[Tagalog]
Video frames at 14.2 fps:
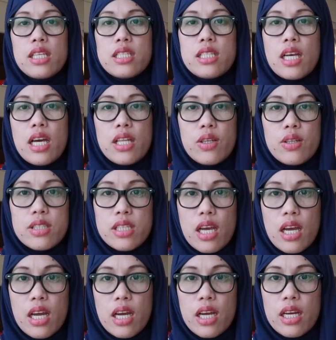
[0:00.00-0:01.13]
sa ano
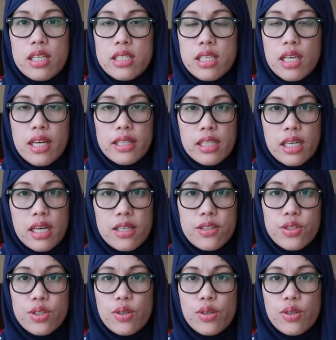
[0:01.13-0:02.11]
sa sa Qatar.